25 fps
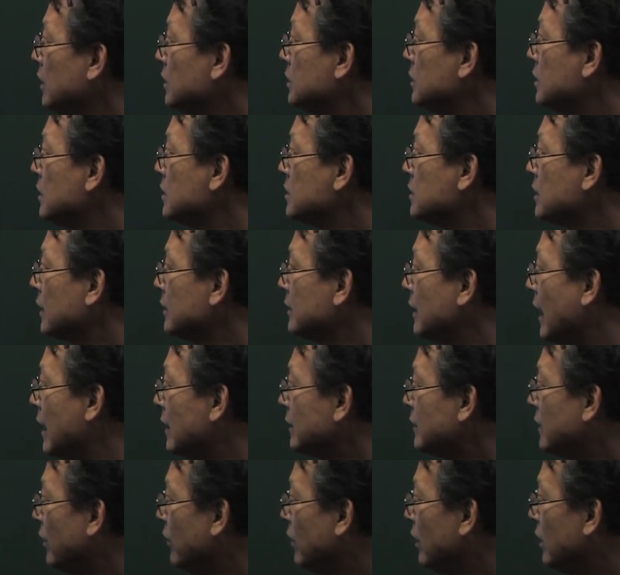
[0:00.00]
7차
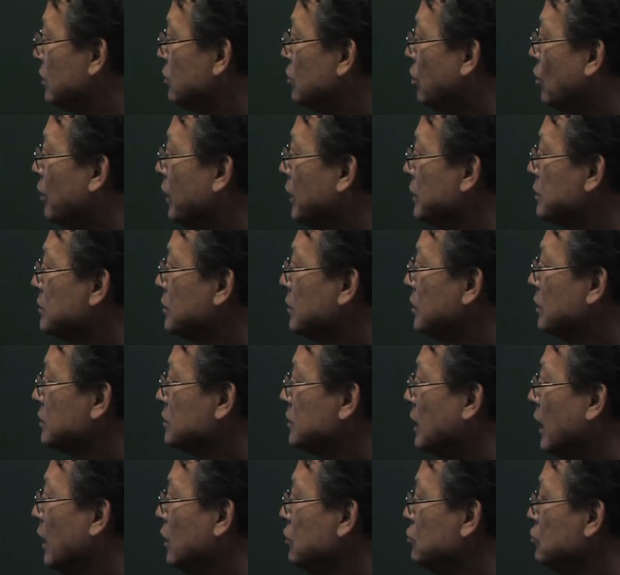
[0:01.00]
당대회를 통해서
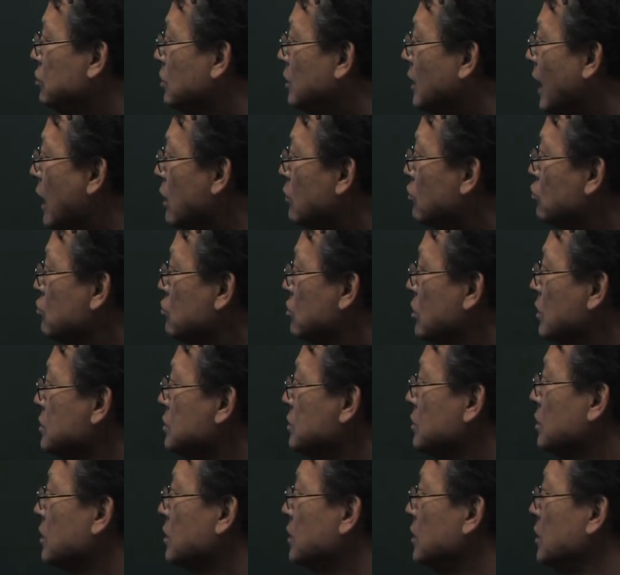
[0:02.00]
사회주의 강국
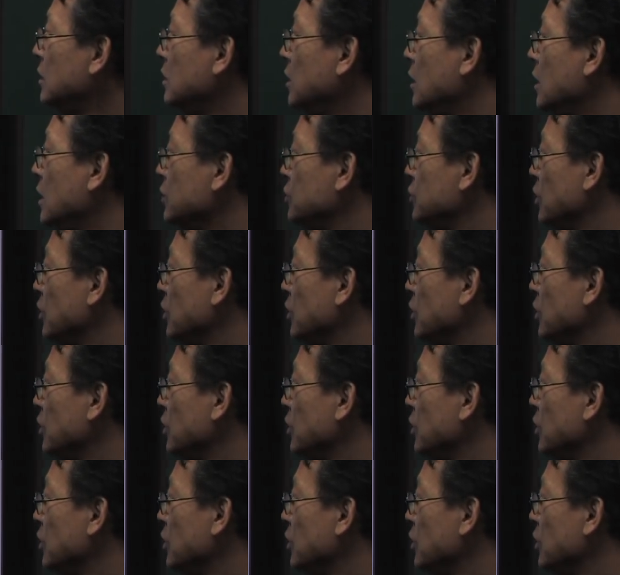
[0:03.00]
건설을